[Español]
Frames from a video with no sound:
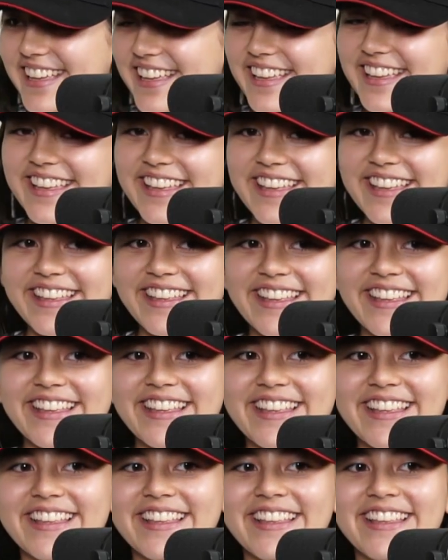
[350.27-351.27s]

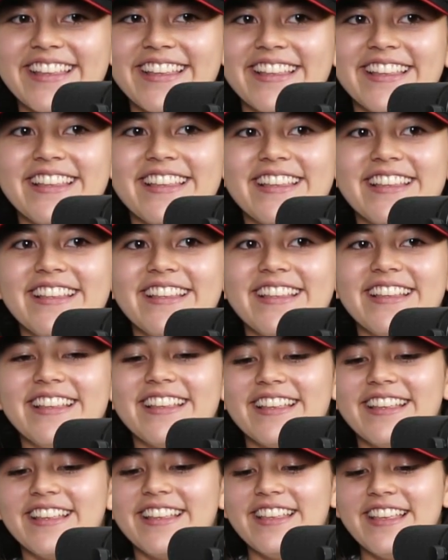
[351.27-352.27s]
y
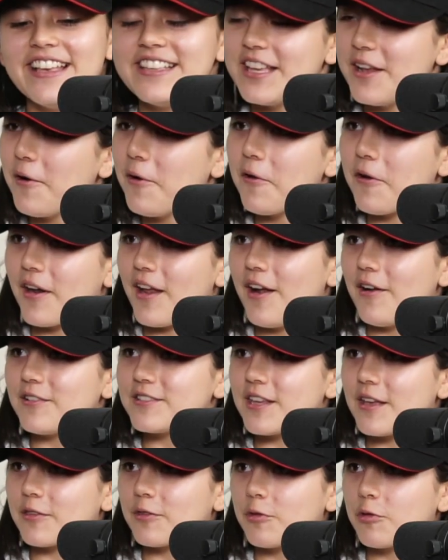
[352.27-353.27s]
es algo real, o
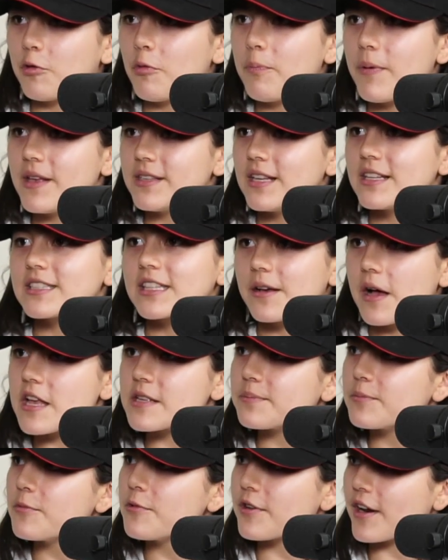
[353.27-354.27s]
sea, tú piensas que vas
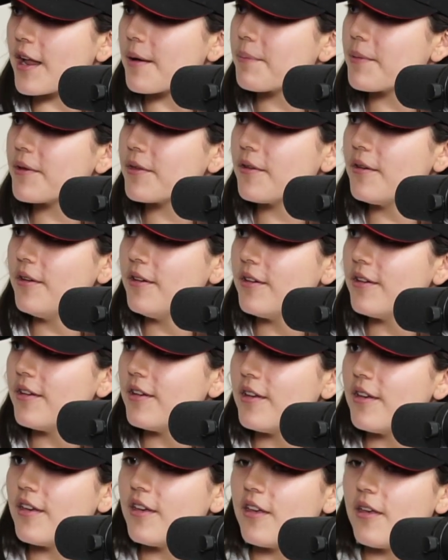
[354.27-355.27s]
muy rápido,
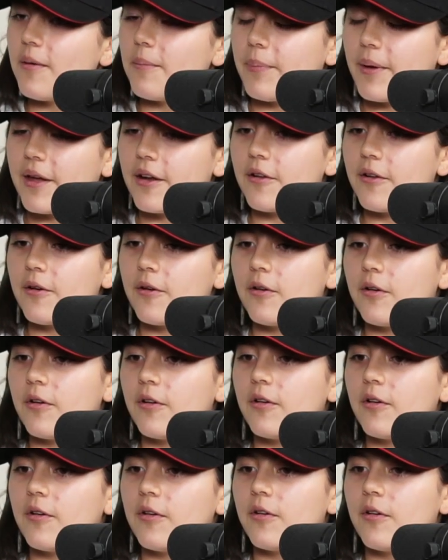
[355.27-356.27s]

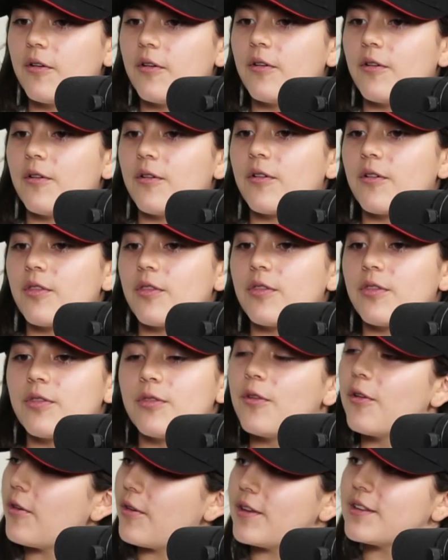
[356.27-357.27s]
pero
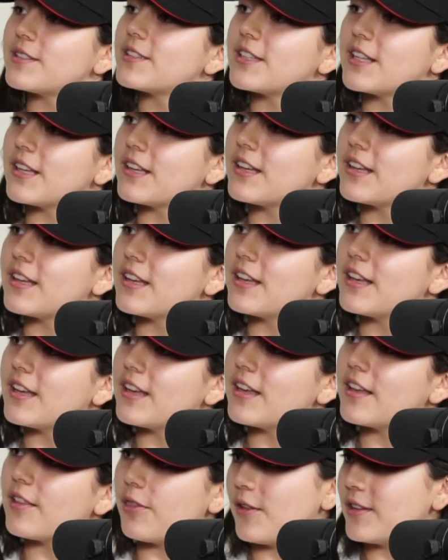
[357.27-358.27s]
no lo es.
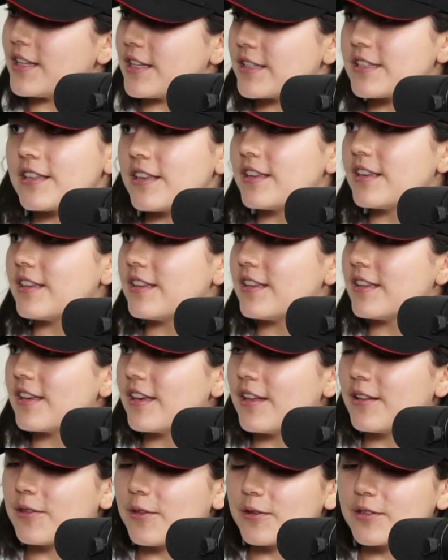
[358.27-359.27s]
No es así.
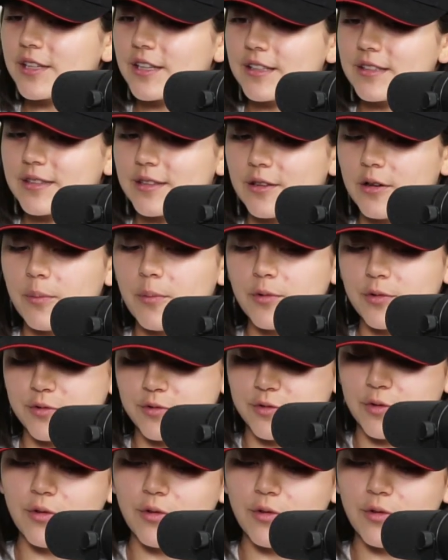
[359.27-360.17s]
Entonces, como son